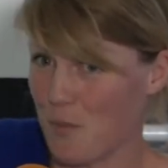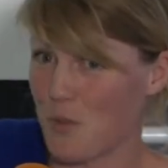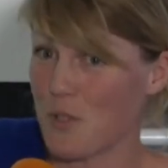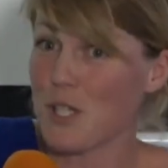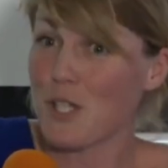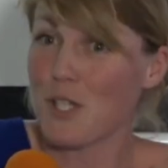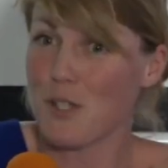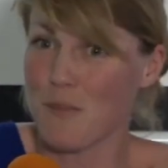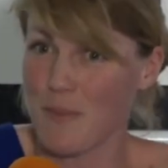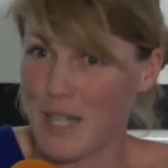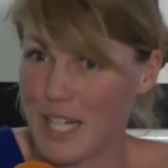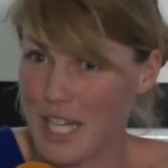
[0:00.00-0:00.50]
Muss
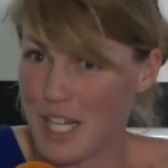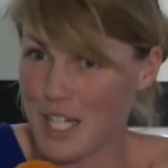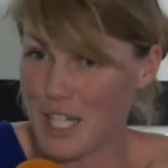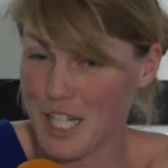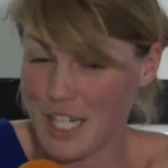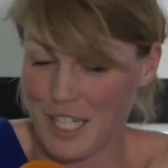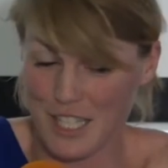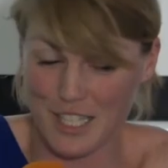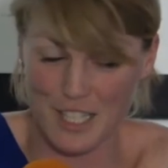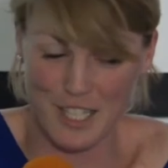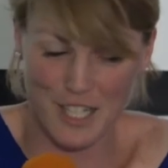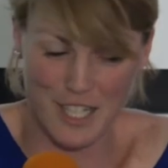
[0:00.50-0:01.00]
ich zu meiner
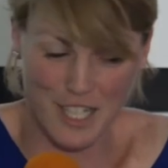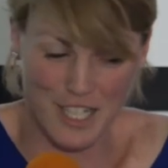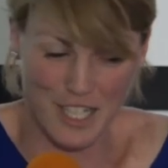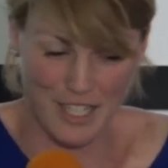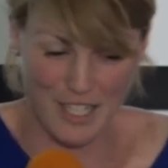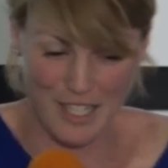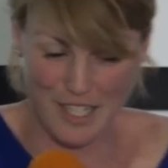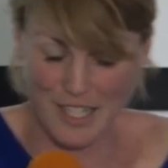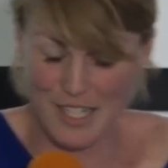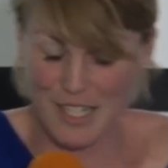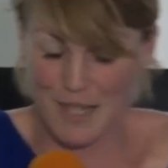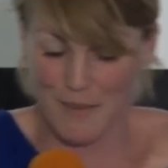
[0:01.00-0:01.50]
Schande
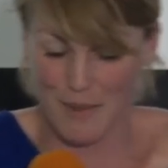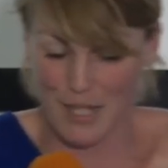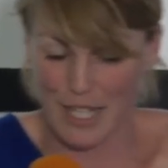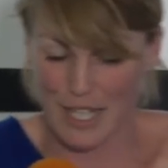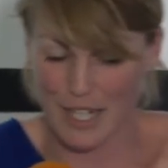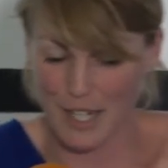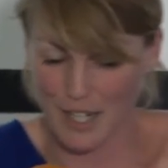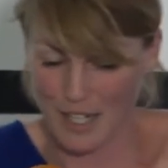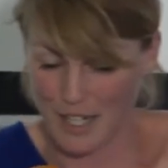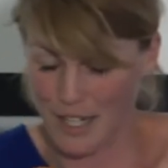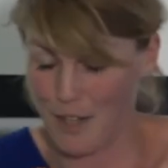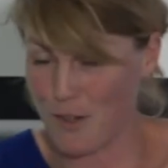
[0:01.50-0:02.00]
gestehen. Das ist aber
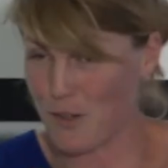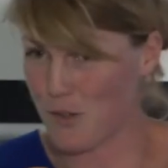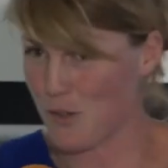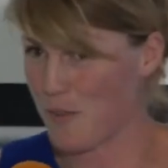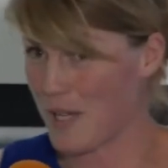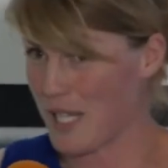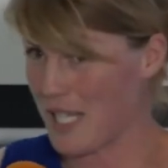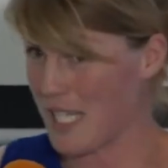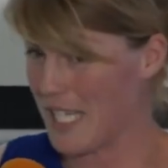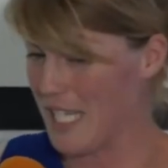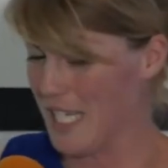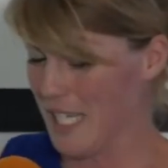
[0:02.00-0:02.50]
leider genauso
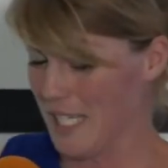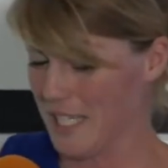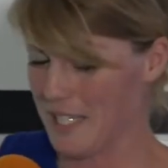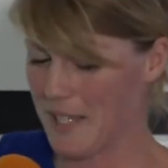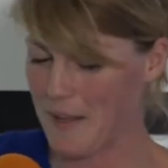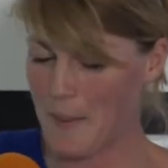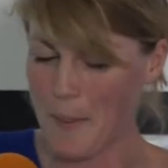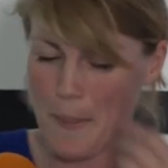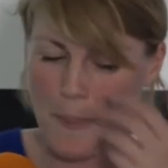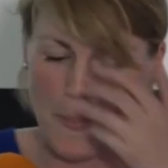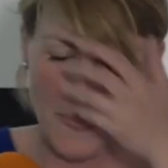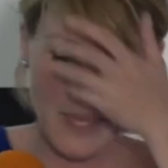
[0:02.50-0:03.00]
passiert.
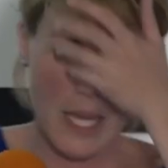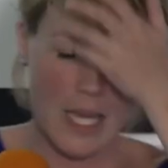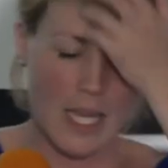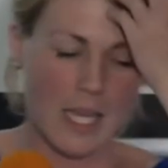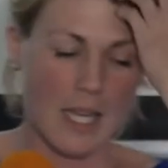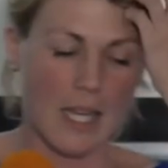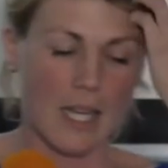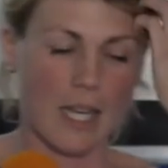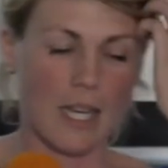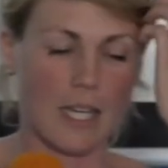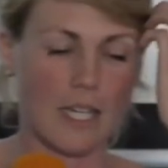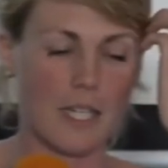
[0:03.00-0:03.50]

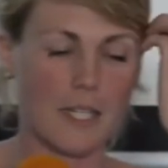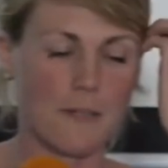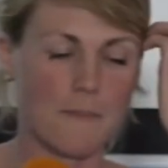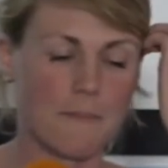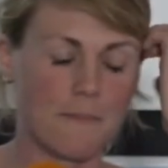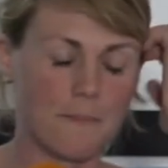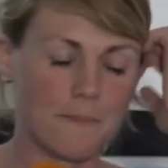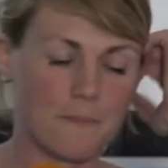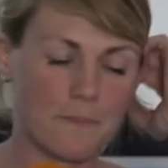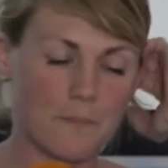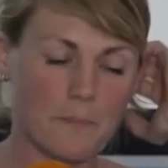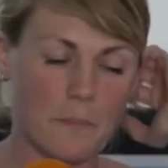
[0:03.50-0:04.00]

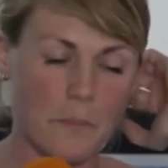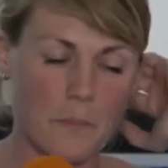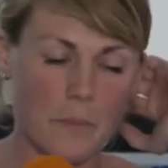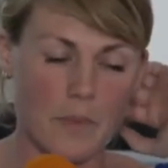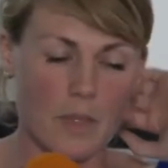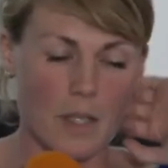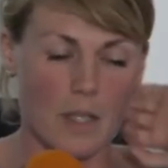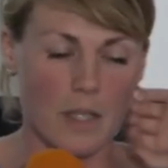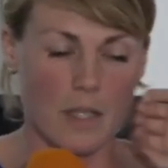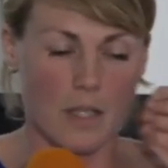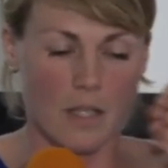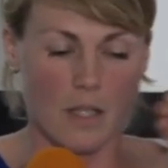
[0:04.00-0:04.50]
Ähm,
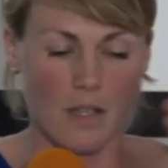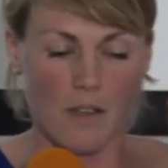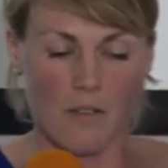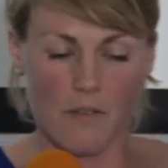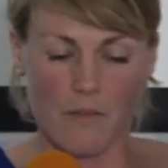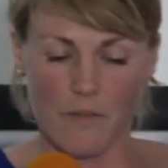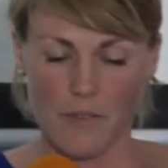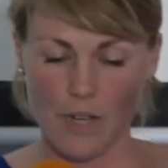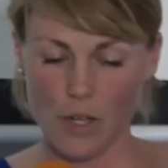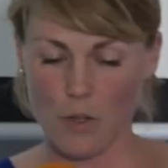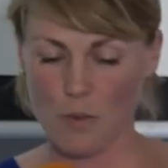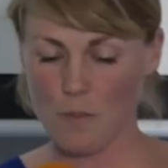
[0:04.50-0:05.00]

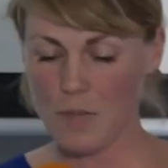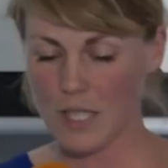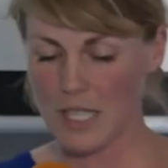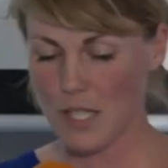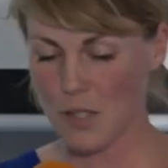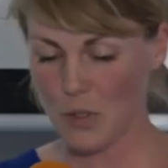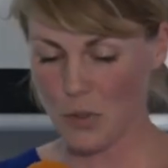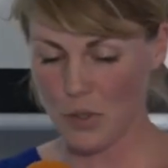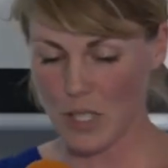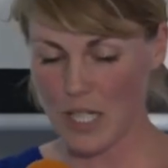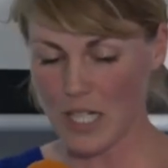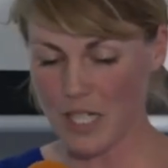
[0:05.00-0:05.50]
warum ich
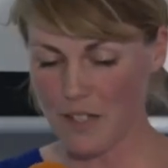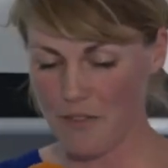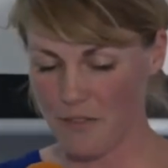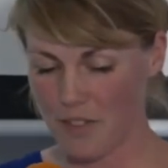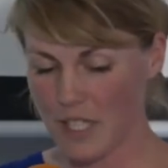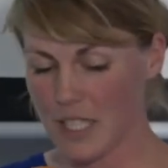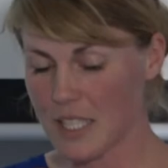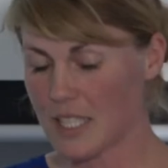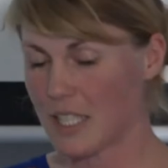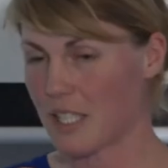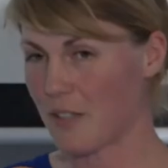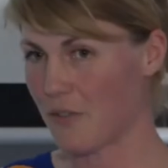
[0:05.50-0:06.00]
das total
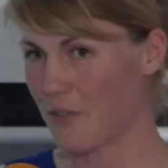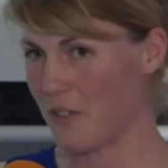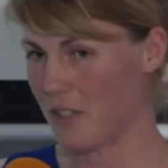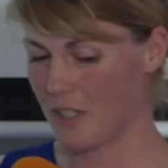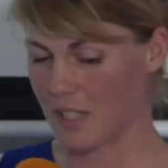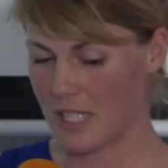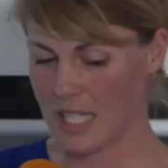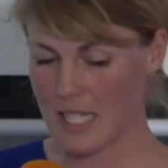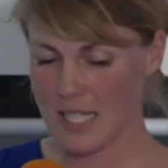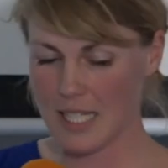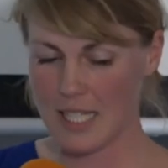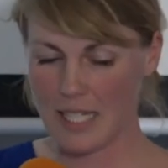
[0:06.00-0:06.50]
wichtig
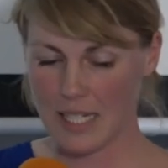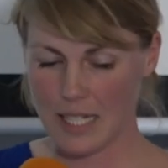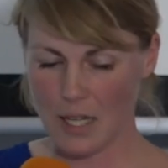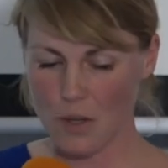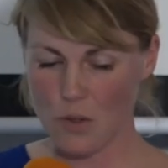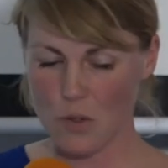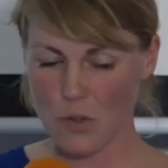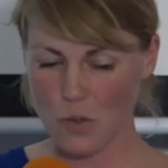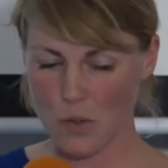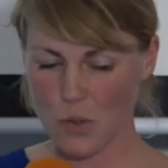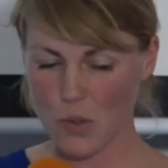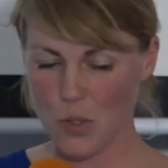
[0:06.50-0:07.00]
finde, das
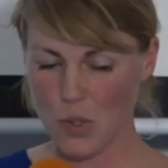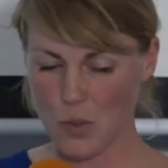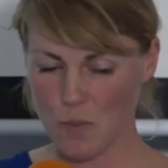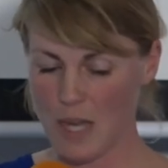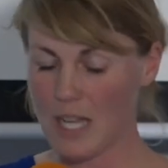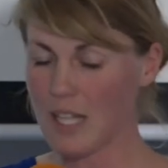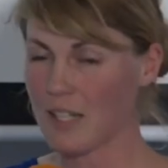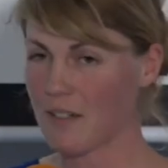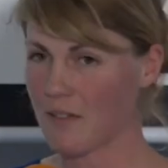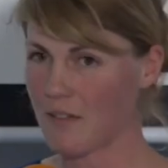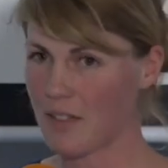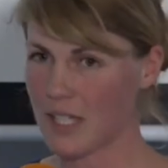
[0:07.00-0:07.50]
genau so zu
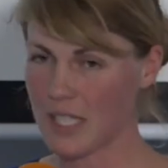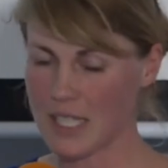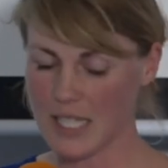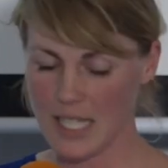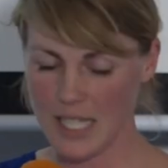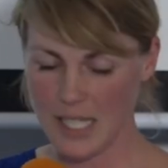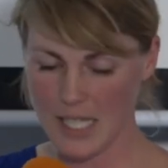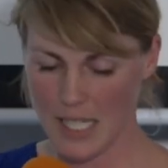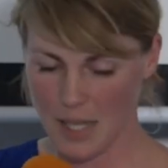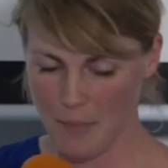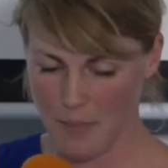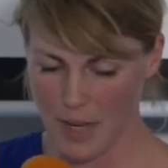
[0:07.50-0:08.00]
machen, wie ich
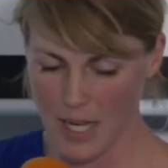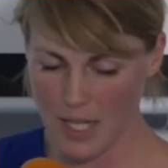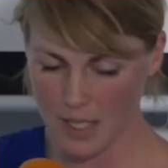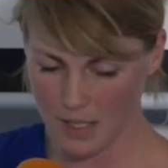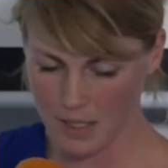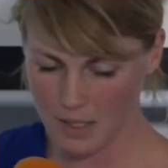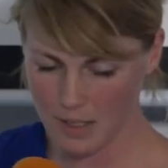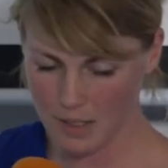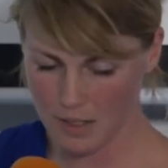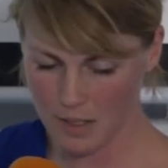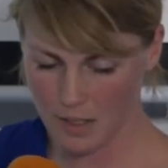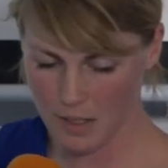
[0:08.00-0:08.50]
das da
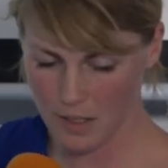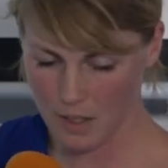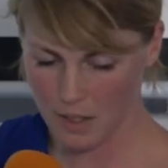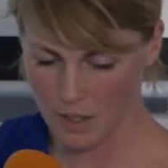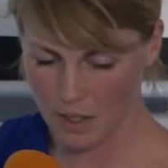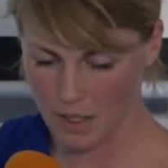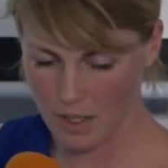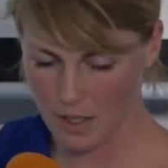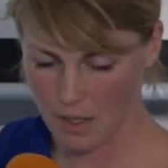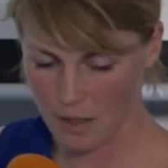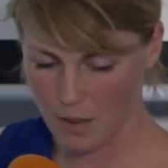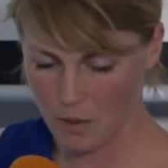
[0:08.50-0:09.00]
mache
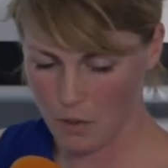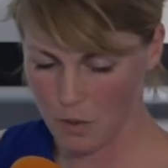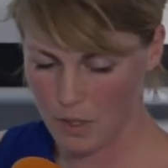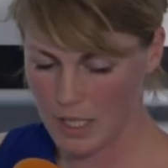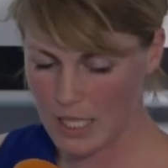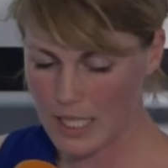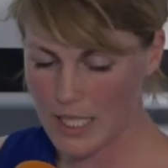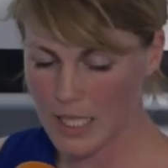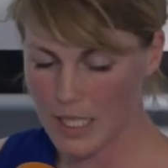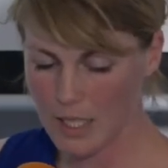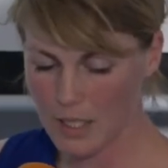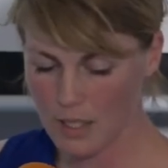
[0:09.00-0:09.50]
äh, und
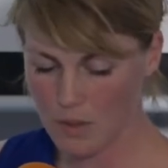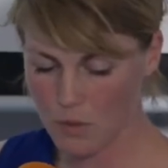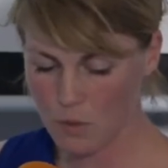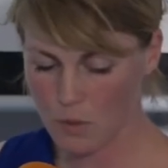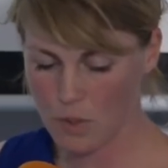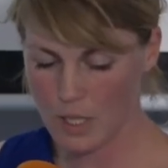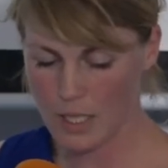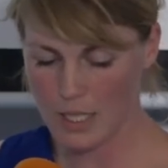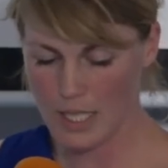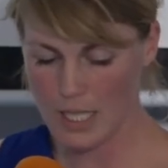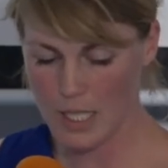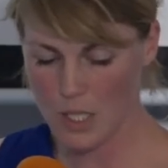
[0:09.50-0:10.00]
nicht
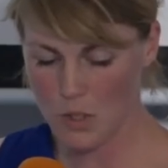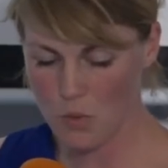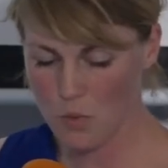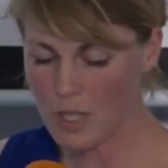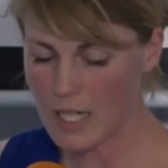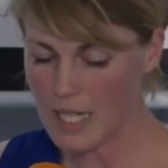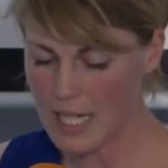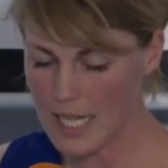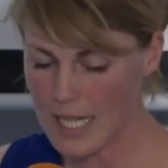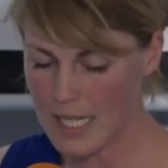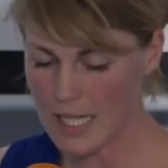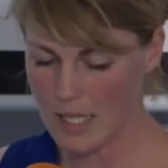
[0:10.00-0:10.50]
nur das
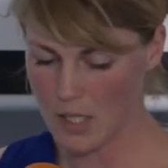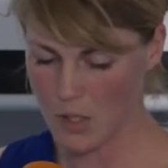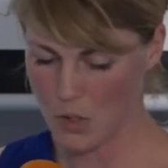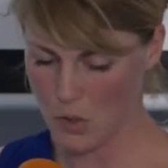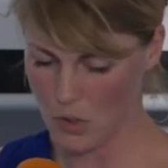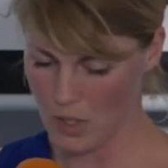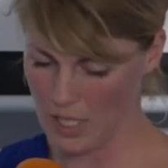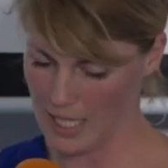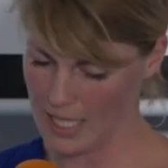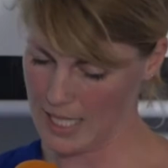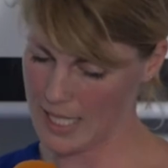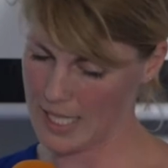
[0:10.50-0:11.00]
nur lesen
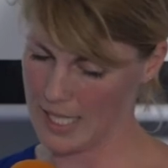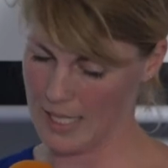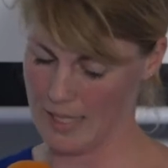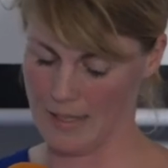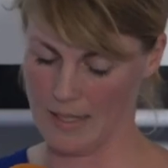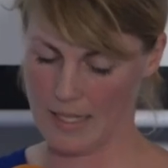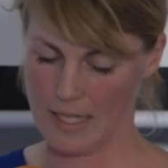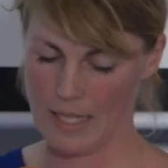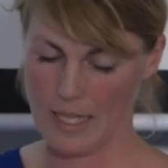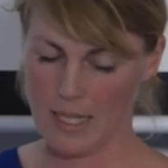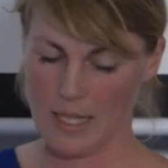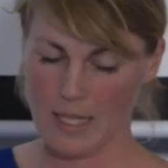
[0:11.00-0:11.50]
zu
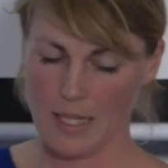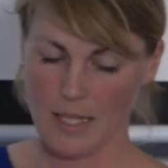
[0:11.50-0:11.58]
lassen.